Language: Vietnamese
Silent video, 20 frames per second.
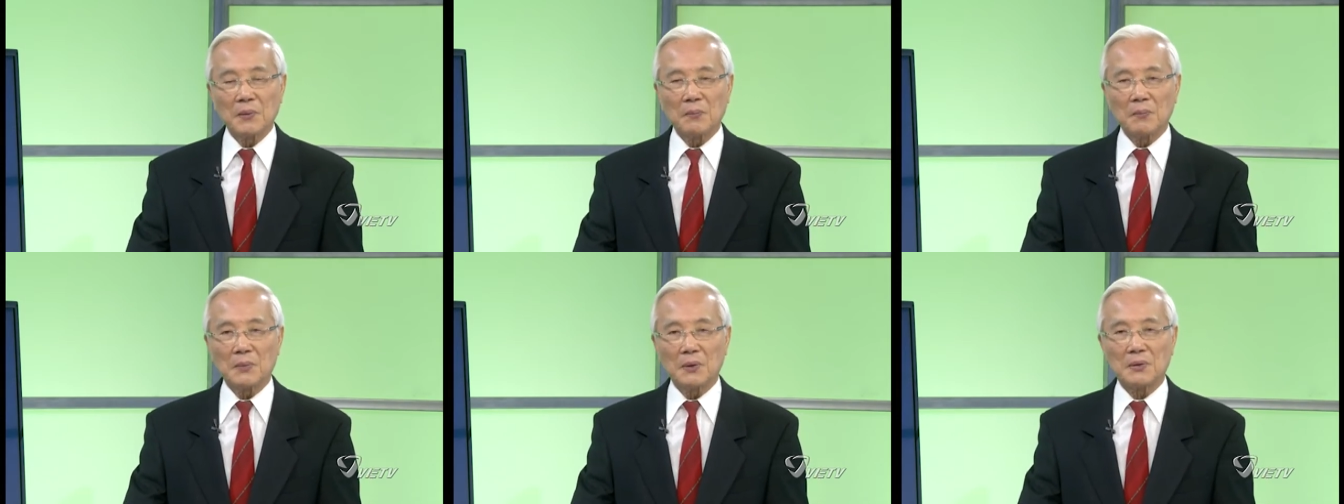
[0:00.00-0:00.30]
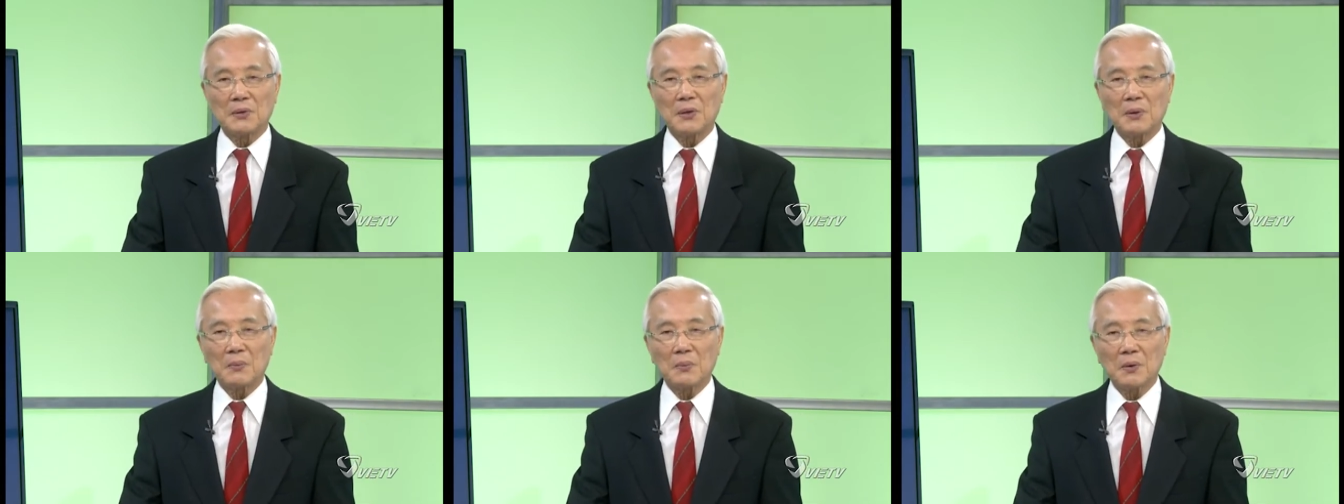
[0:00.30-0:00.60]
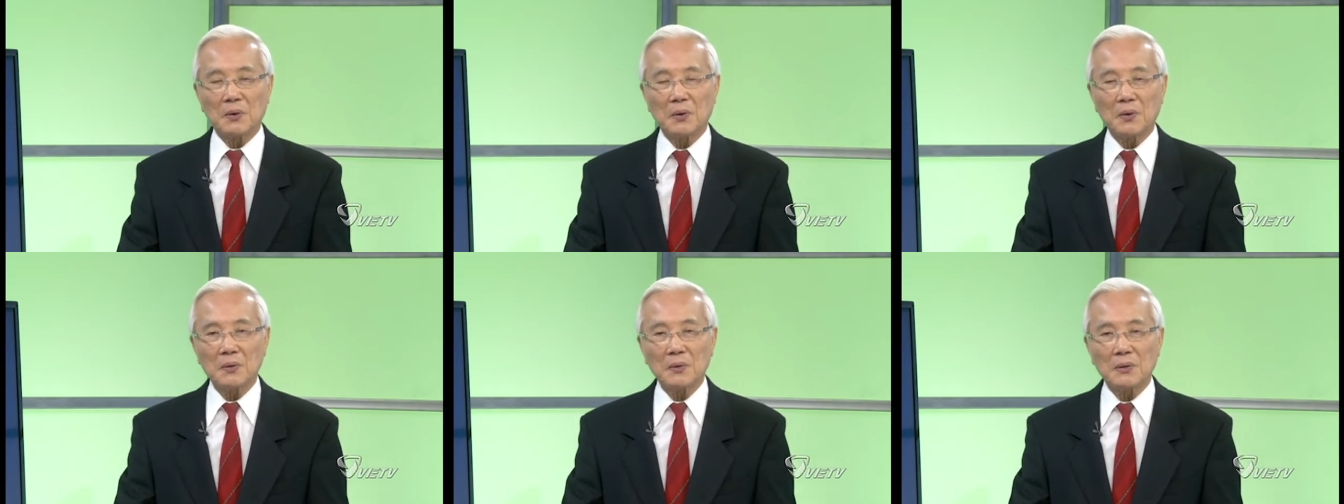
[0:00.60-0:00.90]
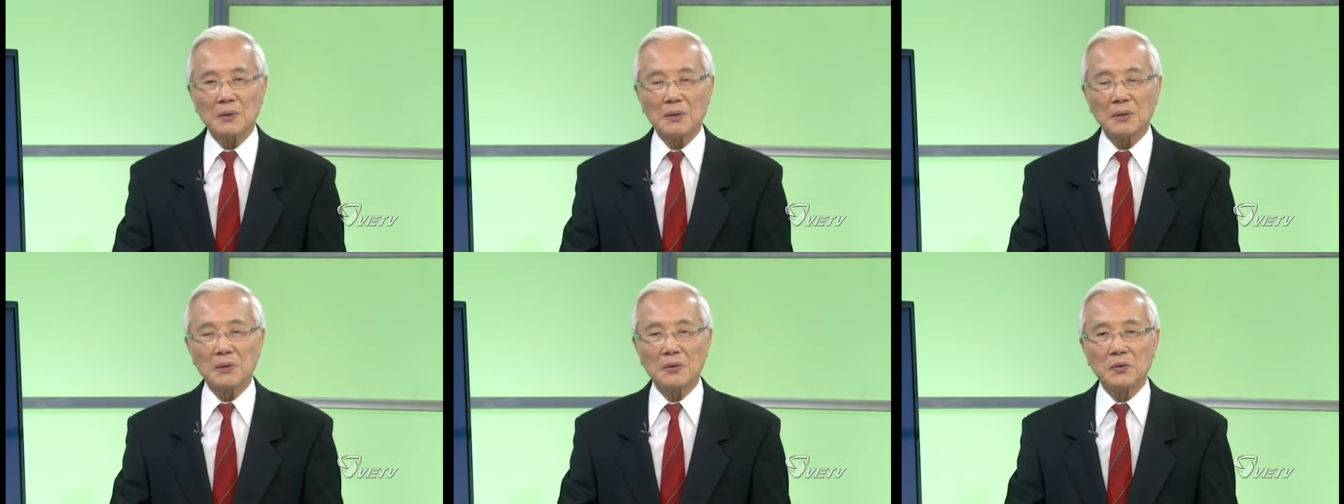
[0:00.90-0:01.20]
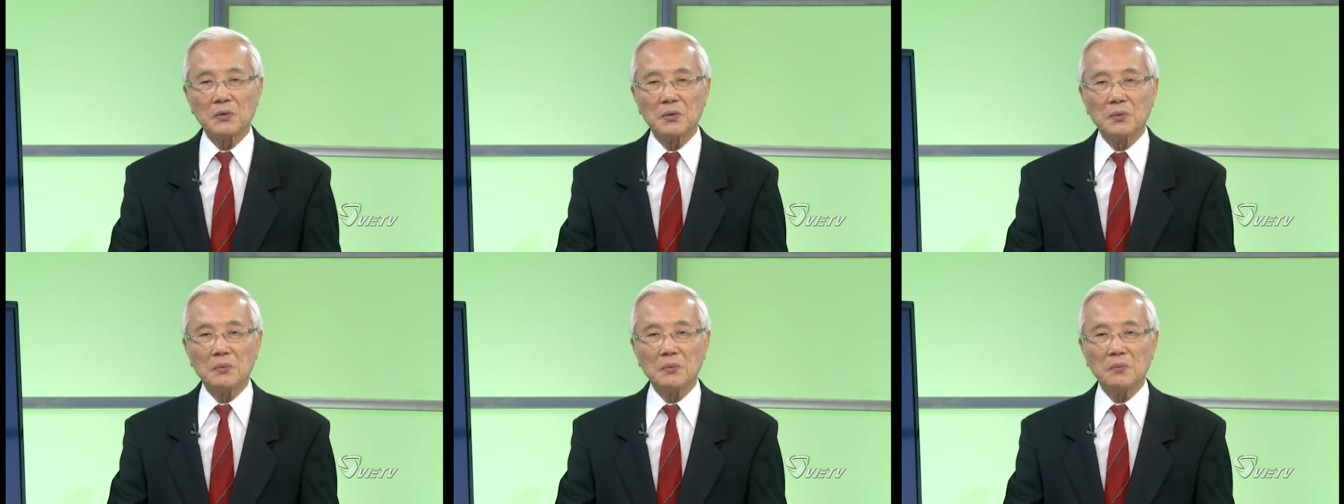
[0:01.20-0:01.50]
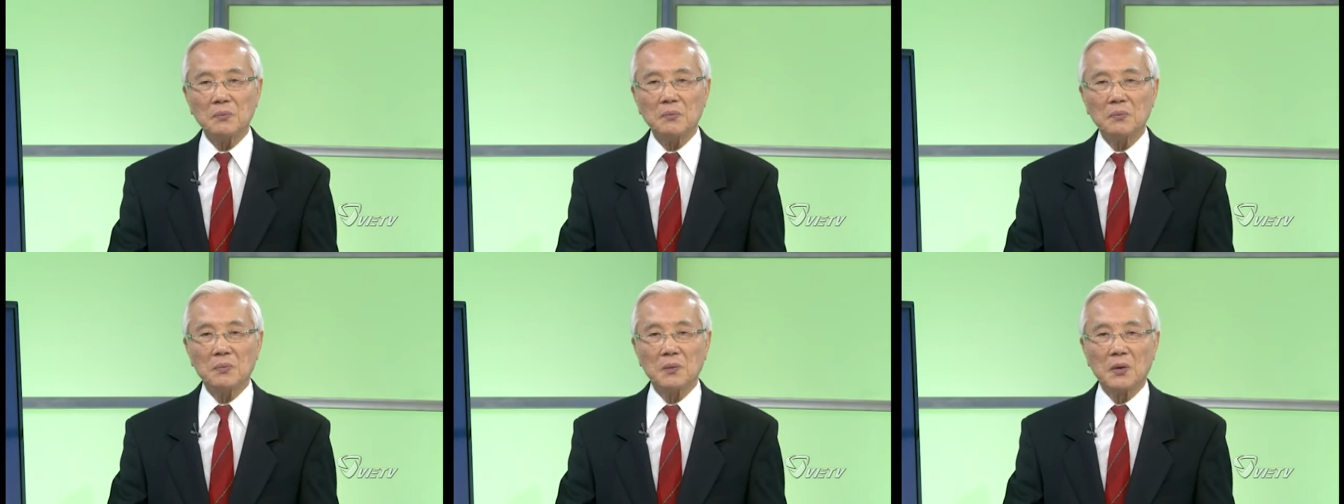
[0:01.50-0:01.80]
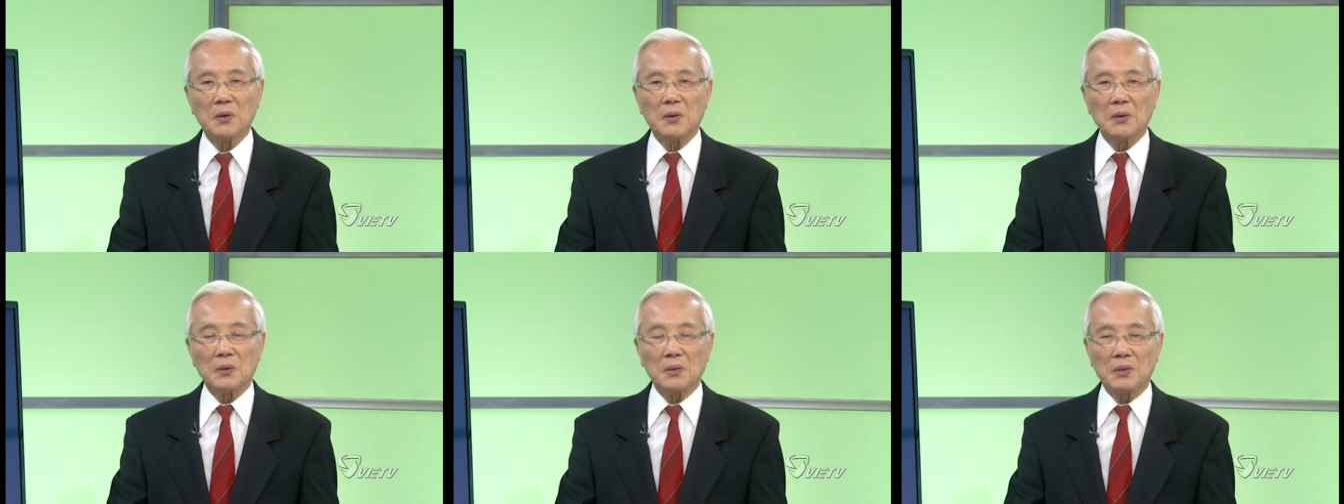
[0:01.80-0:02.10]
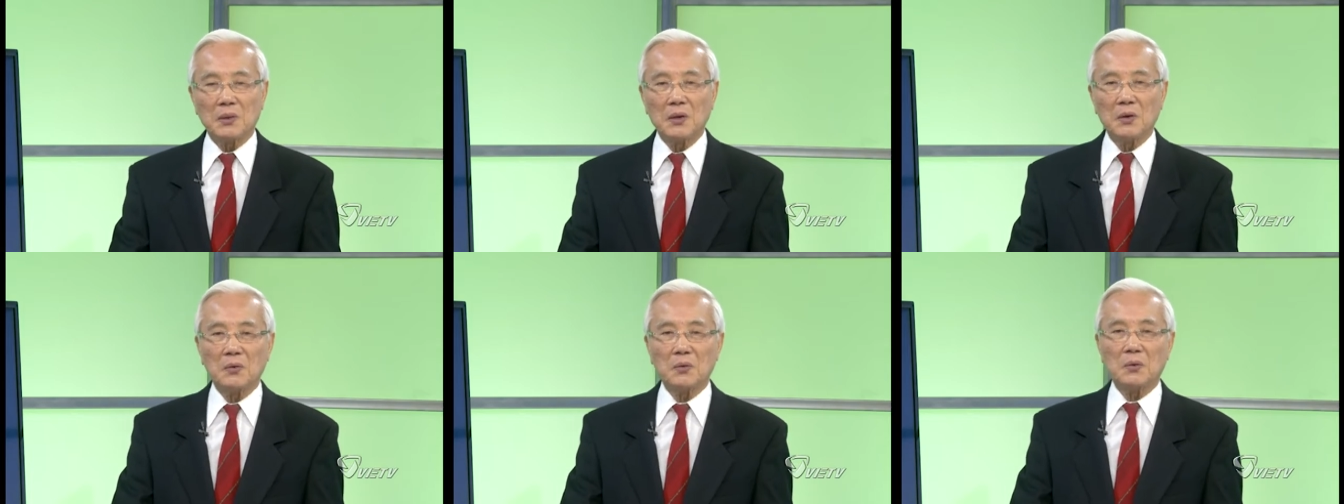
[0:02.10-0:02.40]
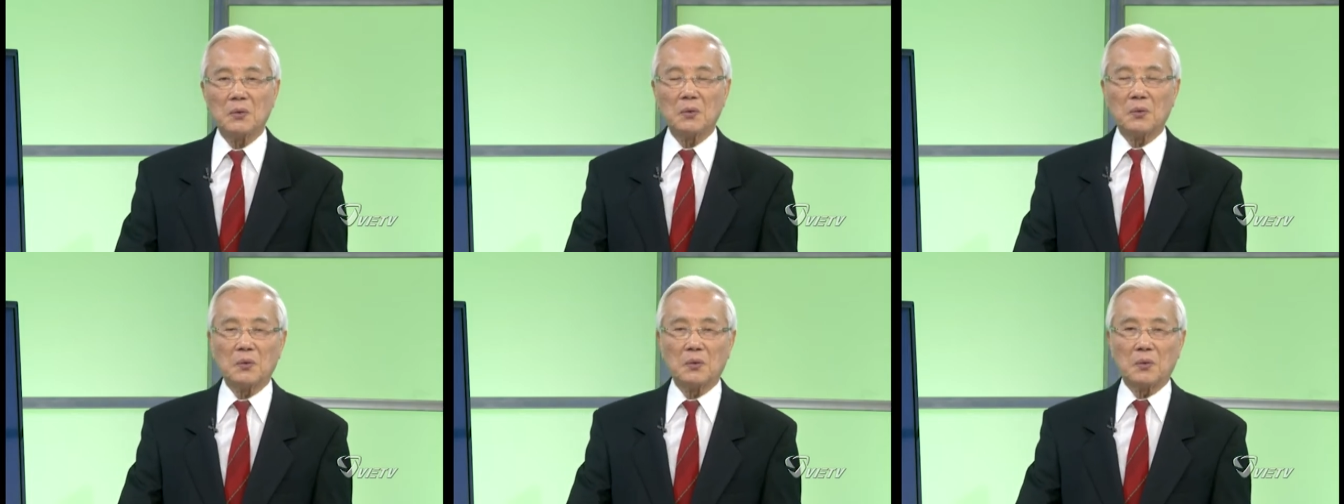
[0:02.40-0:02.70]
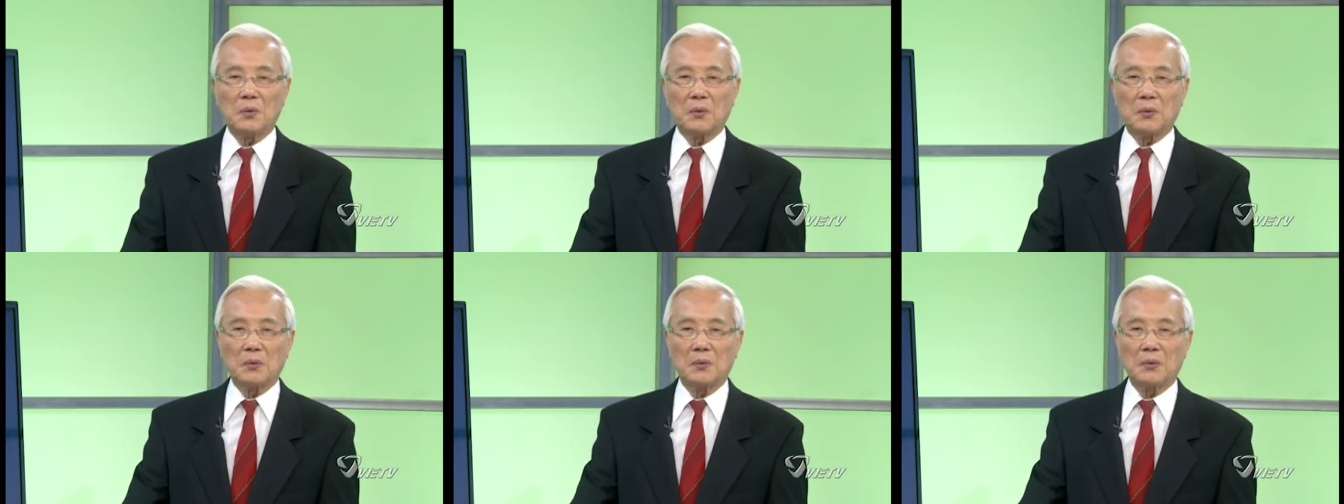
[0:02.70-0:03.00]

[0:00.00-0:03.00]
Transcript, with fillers: mà trong đó dân chúng tiêu thụ